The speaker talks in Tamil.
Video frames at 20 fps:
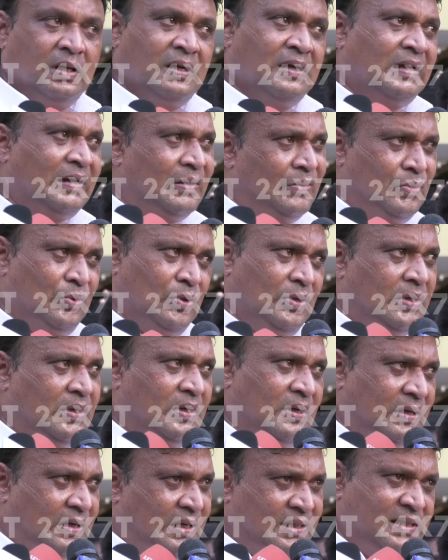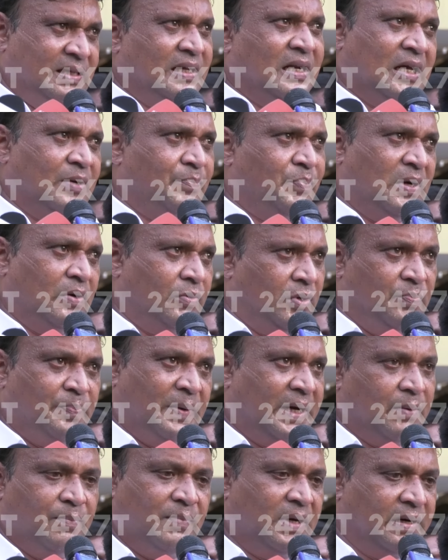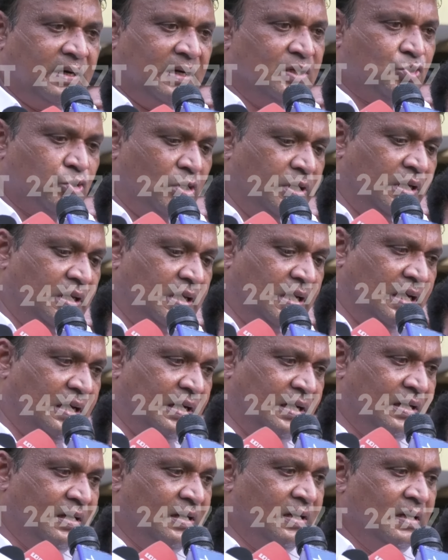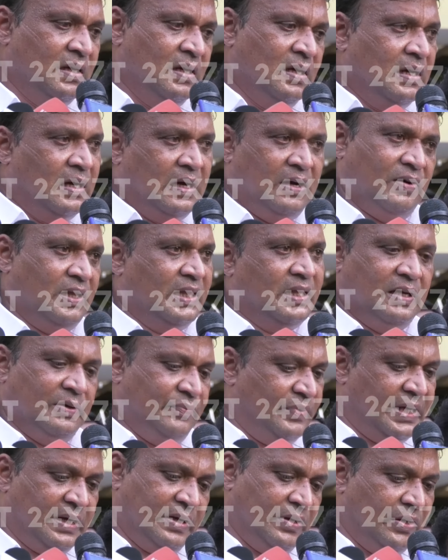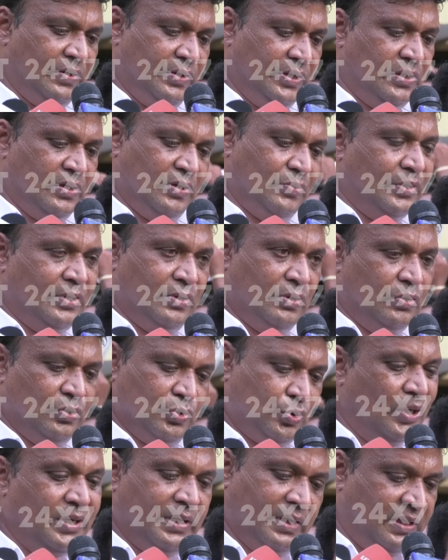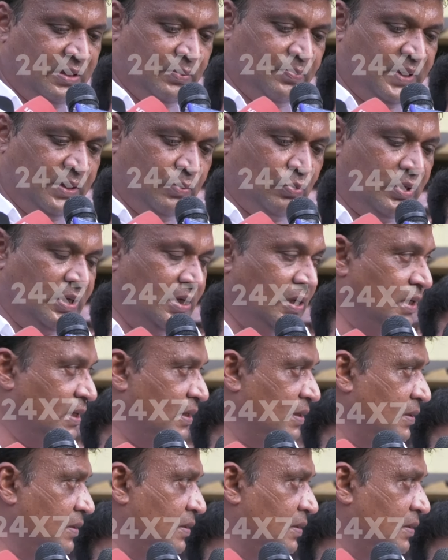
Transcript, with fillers: இல்ல ஒரு ரசிகரா இருப்போம் அவரும் படம் பண்றேன்னு சொல்லியிருக்கிறாரு அவ்வளோதான் வேற இதில் ஒன்றும் சொல்லிக்கிறது மாதிரி ஒன்றும்